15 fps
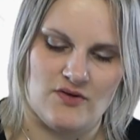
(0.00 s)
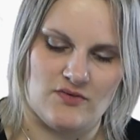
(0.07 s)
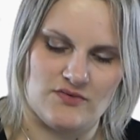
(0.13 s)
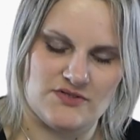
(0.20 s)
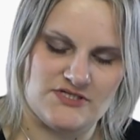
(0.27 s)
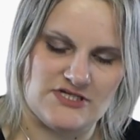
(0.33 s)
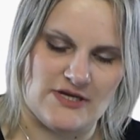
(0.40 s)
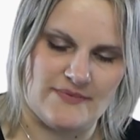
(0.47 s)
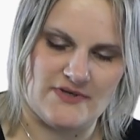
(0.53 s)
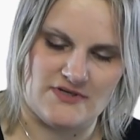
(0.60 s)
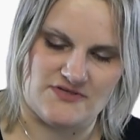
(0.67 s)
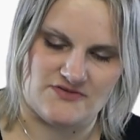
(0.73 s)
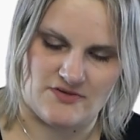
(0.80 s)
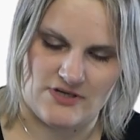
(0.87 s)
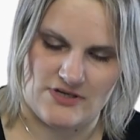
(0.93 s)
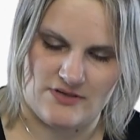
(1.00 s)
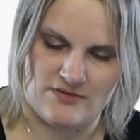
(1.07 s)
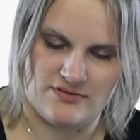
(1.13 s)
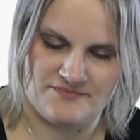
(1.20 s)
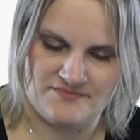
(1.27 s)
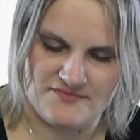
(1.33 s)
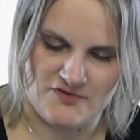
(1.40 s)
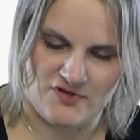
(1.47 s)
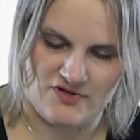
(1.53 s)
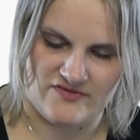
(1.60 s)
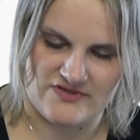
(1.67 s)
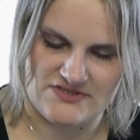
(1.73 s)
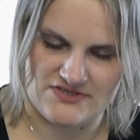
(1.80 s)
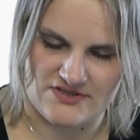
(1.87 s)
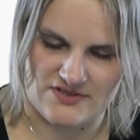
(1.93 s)
Und ich habe hier sogar noch
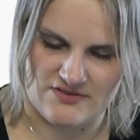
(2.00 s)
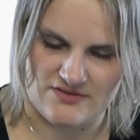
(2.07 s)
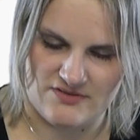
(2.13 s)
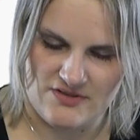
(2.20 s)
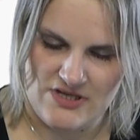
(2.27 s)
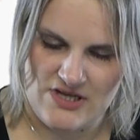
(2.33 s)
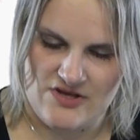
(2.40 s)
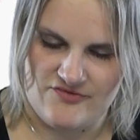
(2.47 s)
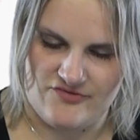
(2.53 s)
was drin. Ne?